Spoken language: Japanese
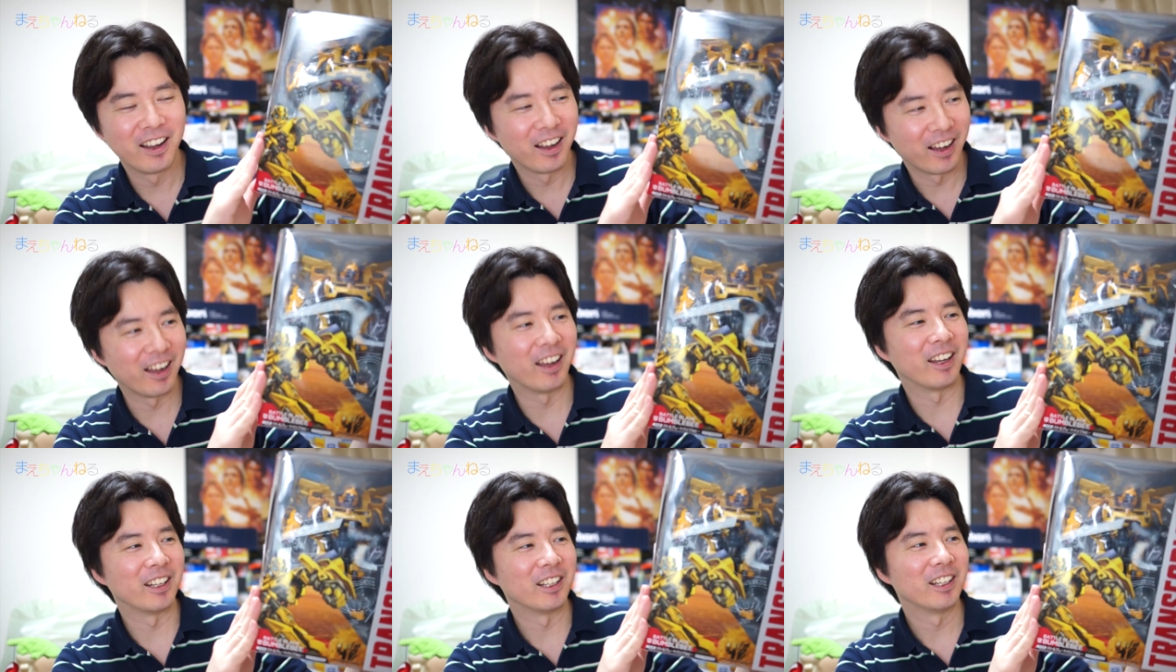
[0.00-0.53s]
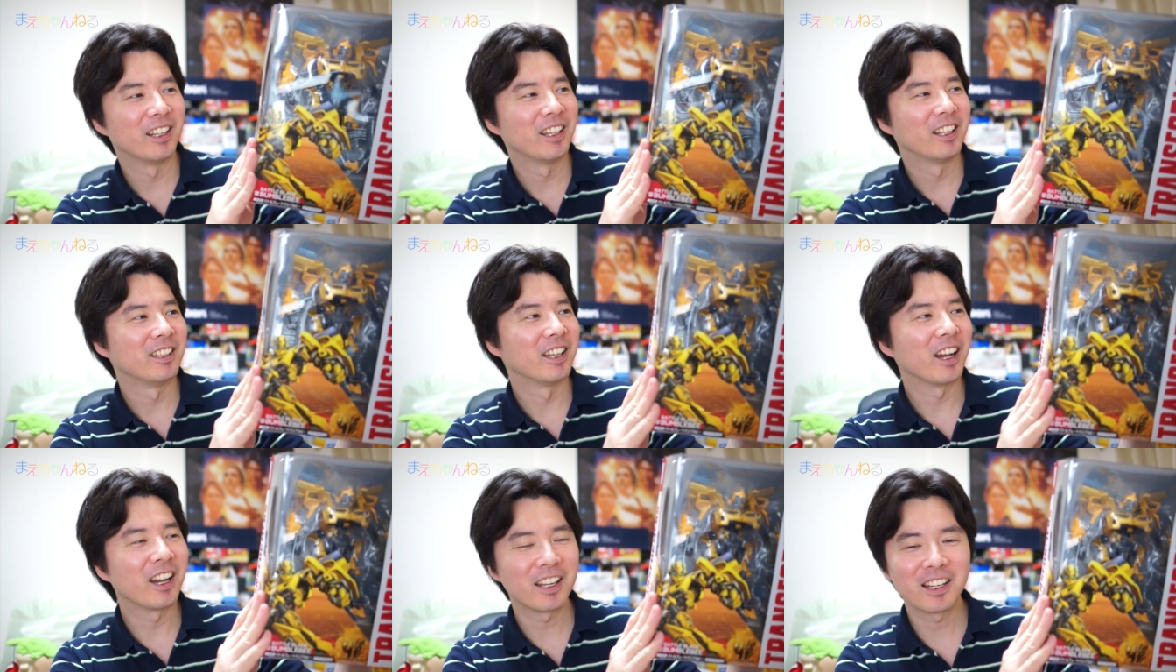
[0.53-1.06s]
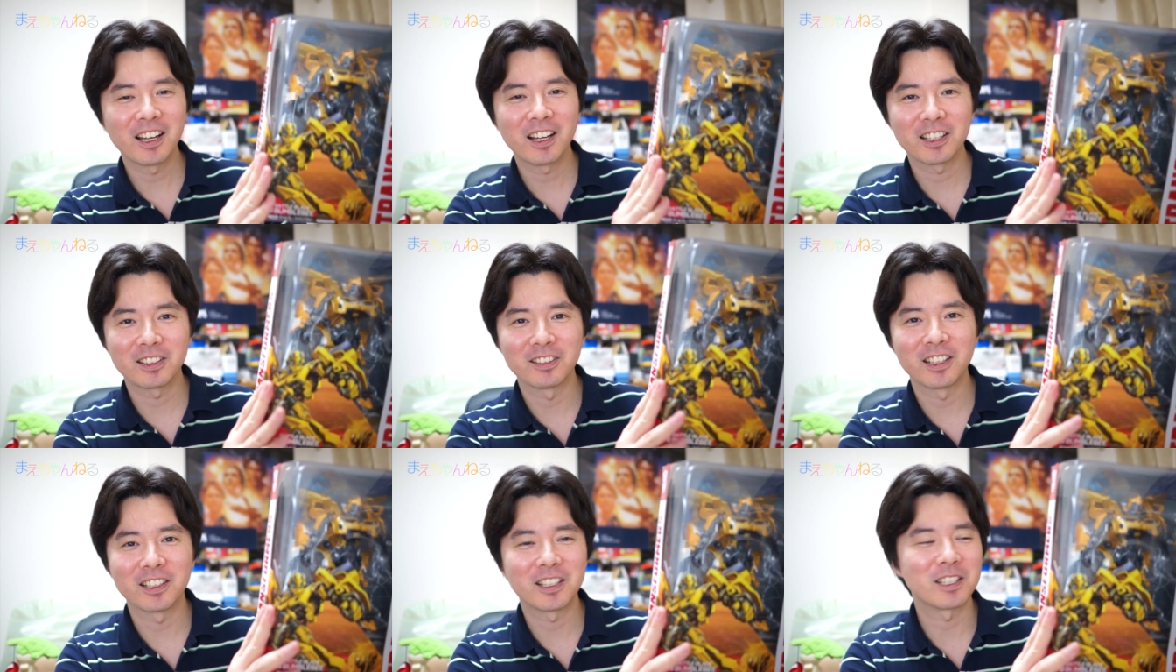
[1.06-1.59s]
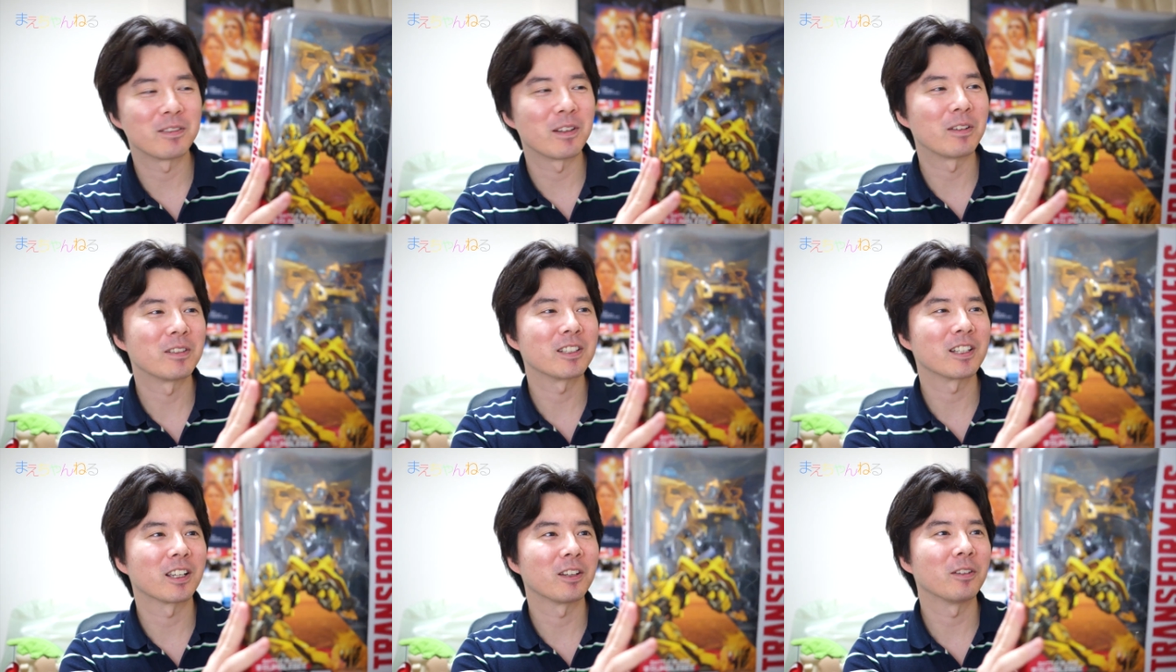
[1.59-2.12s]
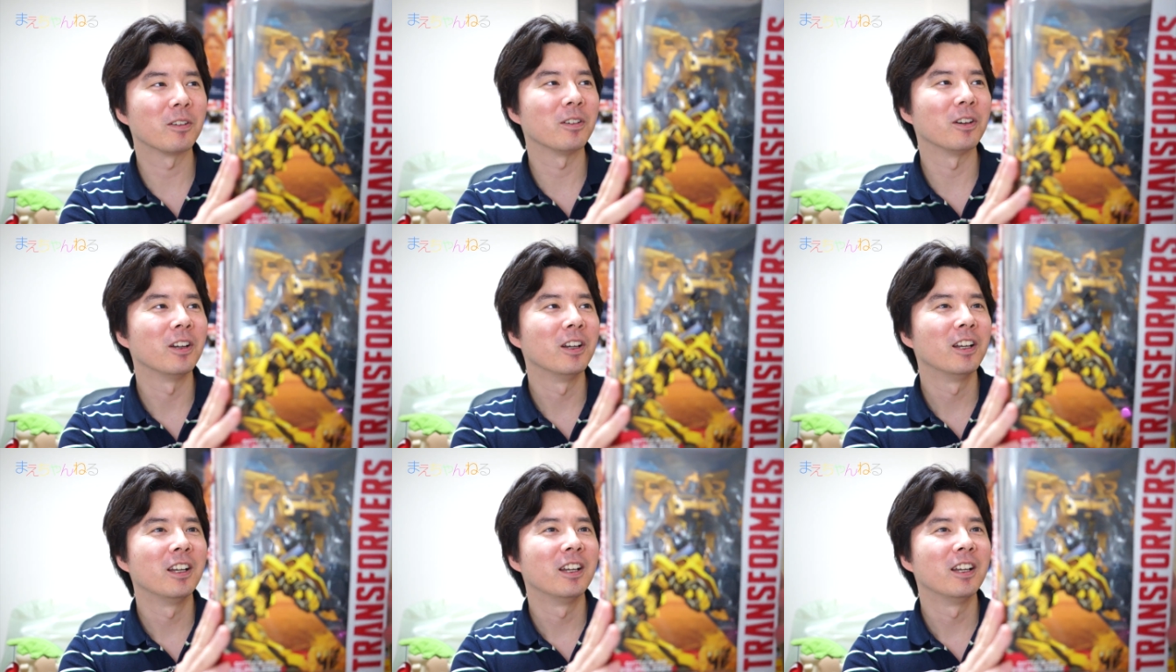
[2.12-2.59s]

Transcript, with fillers: はい。長々となってしまいましたけど、